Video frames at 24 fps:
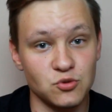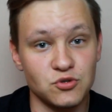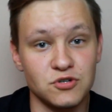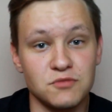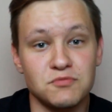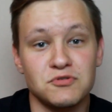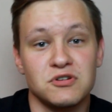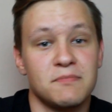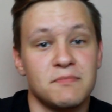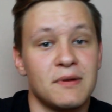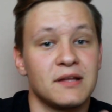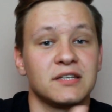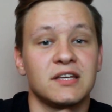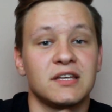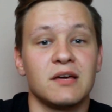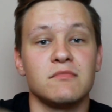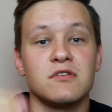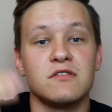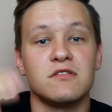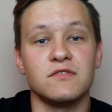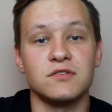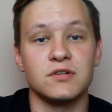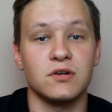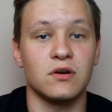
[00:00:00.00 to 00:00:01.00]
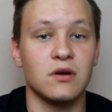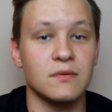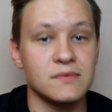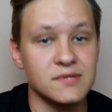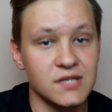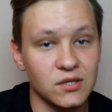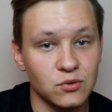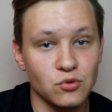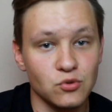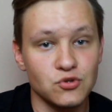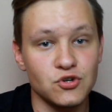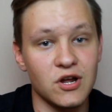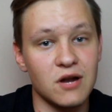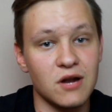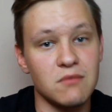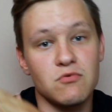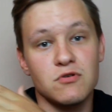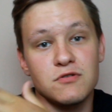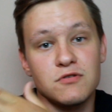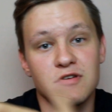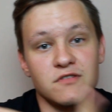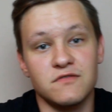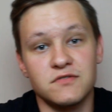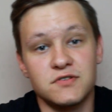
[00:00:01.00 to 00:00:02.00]
Czy przypadkiem nie wyciąłem za dużo
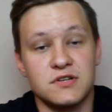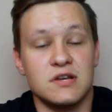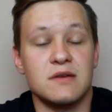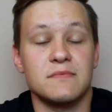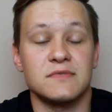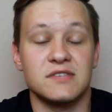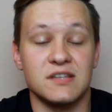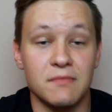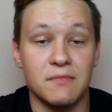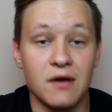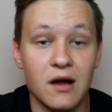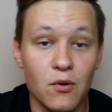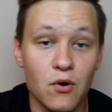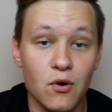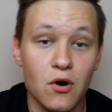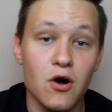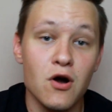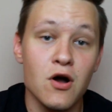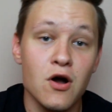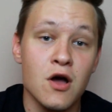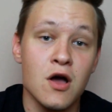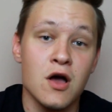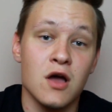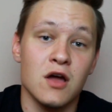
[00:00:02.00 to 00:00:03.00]
albo nie wyciąłem za mało,